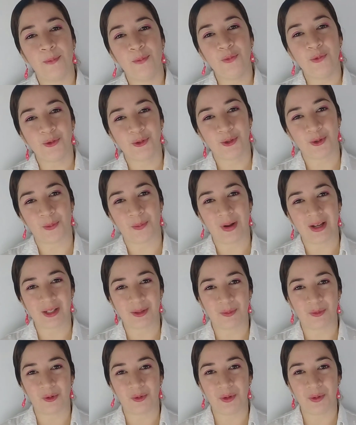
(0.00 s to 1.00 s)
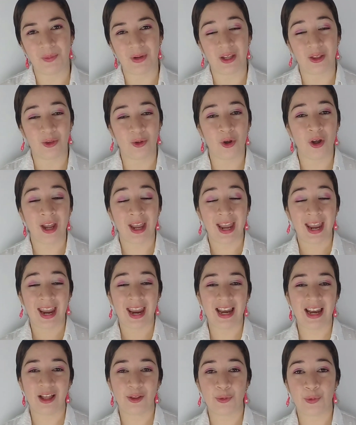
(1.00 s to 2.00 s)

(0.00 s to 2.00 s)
mucho más movimiento el